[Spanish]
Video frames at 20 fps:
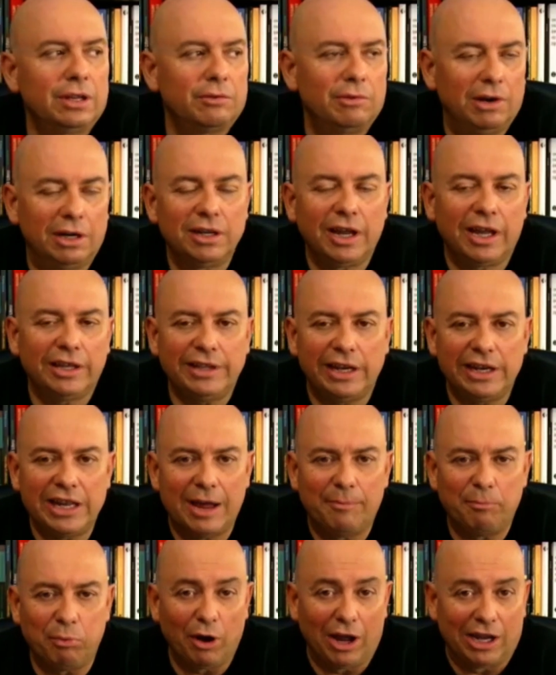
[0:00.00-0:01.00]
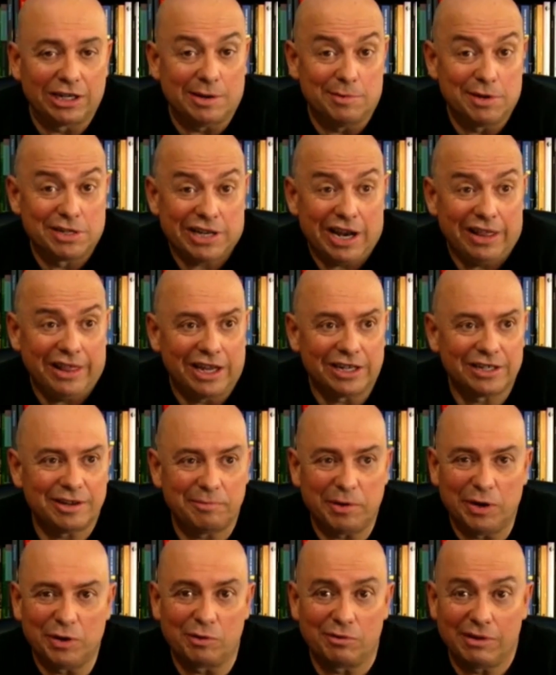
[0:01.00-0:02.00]
Igual es que tenías pulgas amestradas,
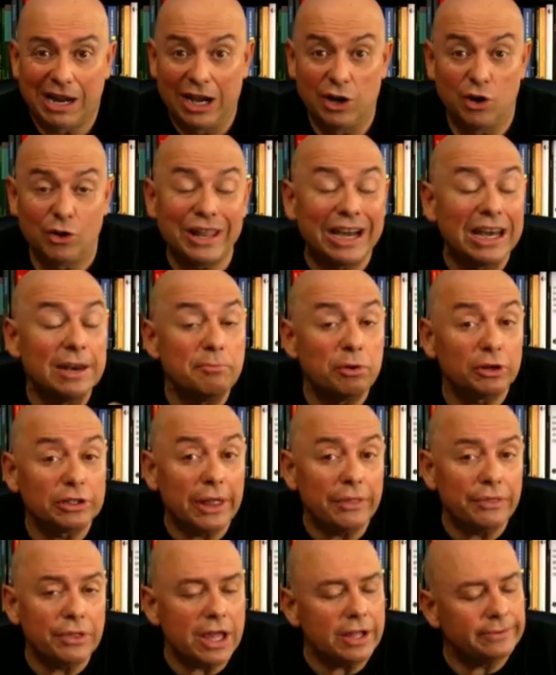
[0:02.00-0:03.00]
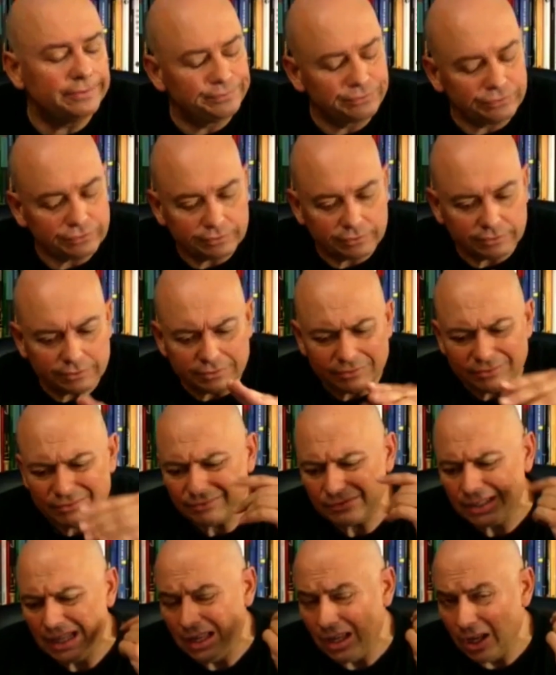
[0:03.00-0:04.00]
pero al no darle importancia,
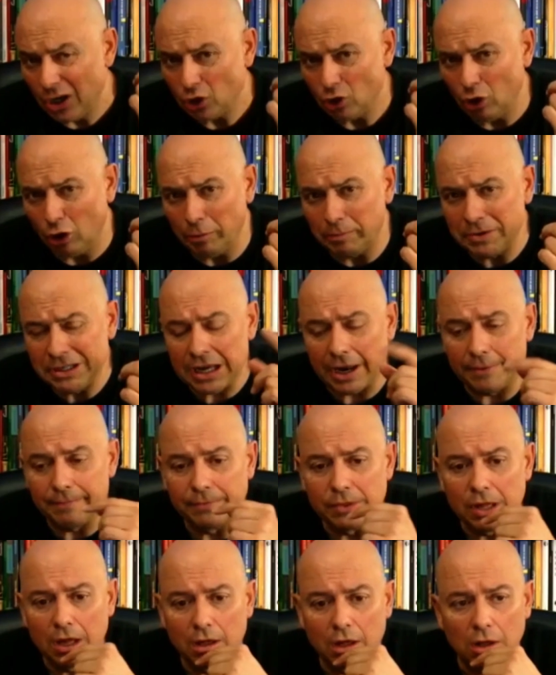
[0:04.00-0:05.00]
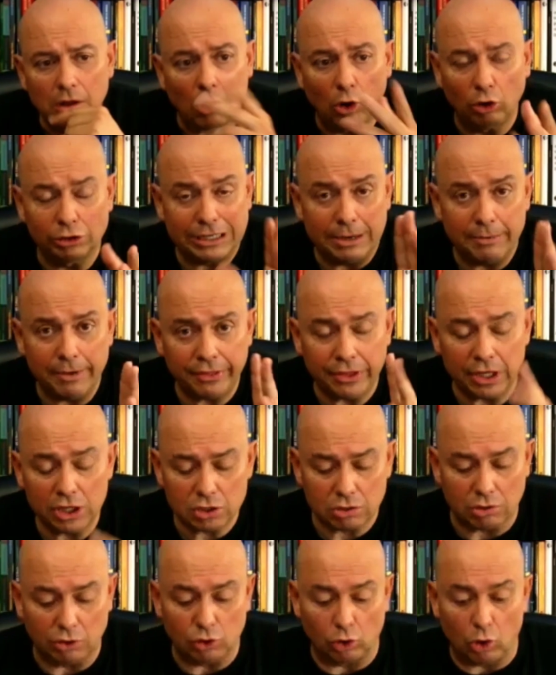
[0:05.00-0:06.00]
no lo pillan. Otras
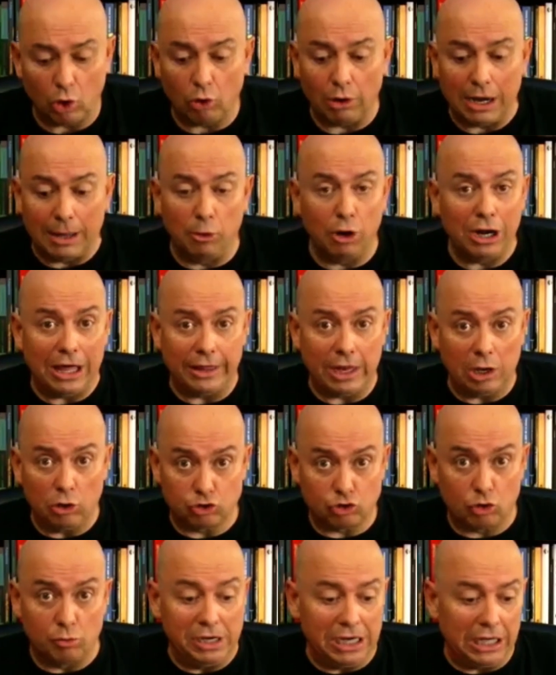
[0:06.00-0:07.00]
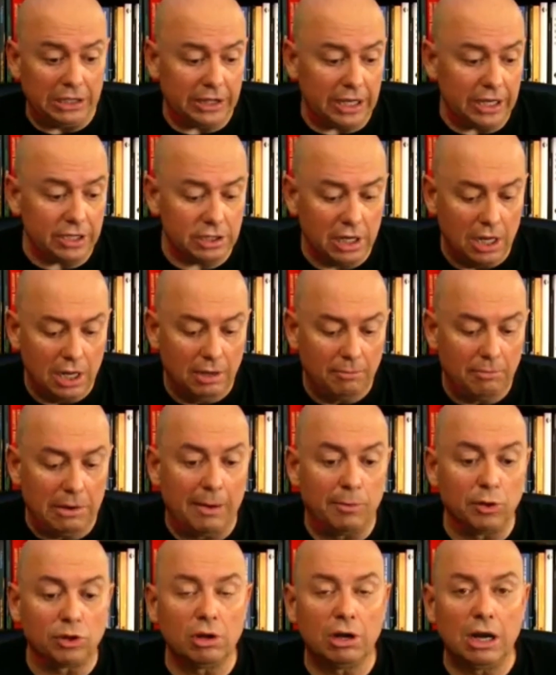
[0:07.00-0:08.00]
veces, cuando cojo la bola de los cubiletes, me
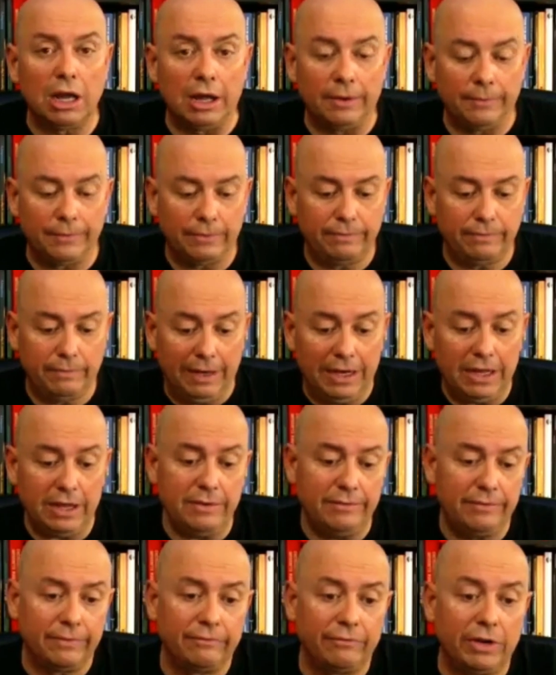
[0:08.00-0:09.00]
la meto en la, ¿vale?